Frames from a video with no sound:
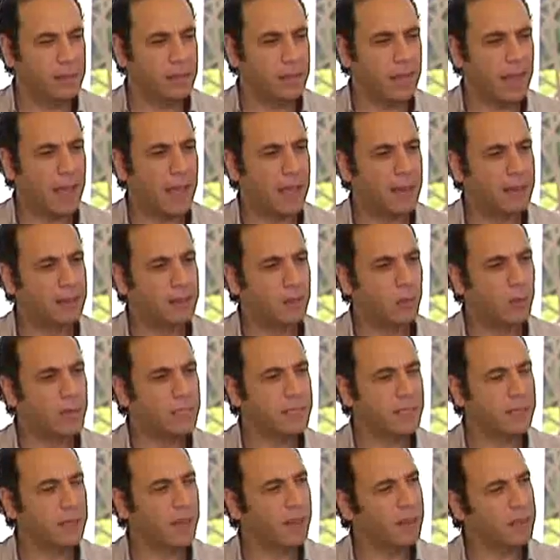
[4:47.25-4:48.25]
هل
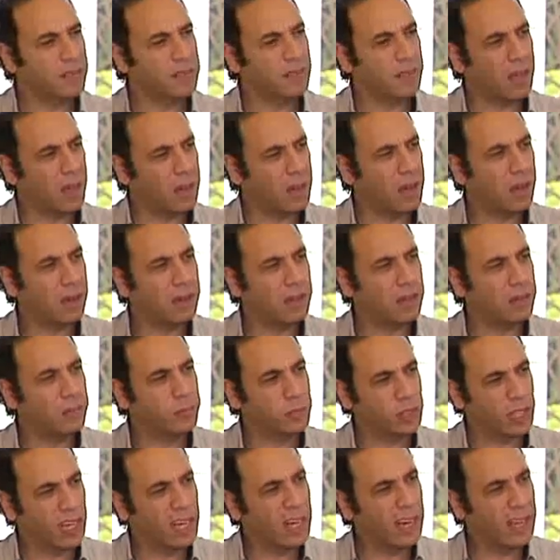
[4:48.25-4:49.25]
دلوقتي احنا خلاص اتاخرنا
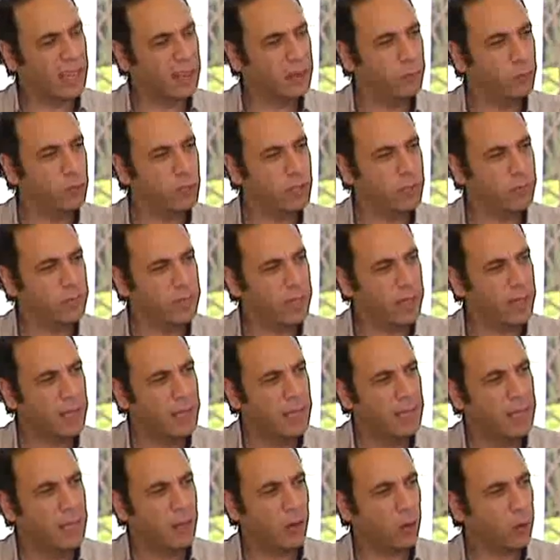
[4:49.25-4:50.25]
مش هنلحق الموسم ده
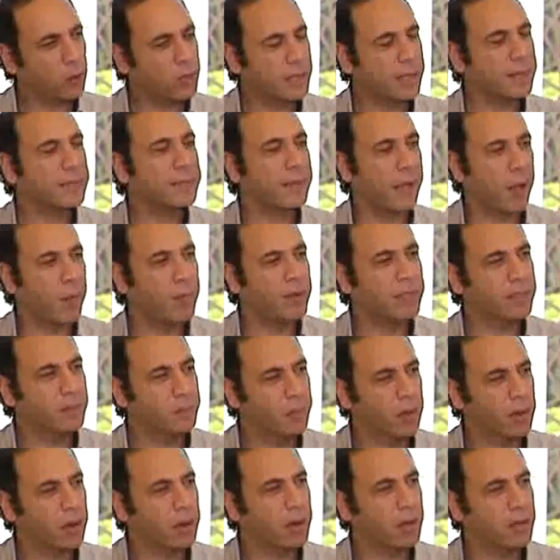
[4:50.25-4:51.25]
الحجوزات اتعملت
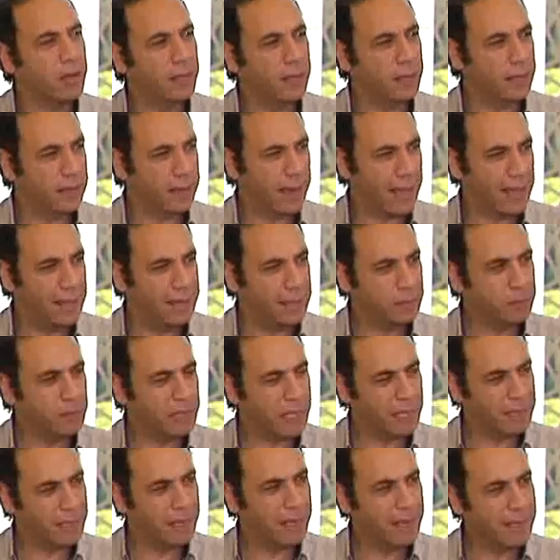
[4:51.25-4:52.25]
بره للرحلات
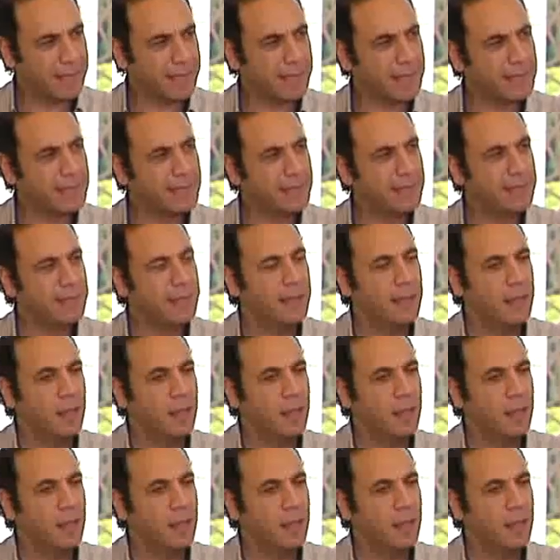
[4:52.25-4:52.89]
بتاعه الاجازات دي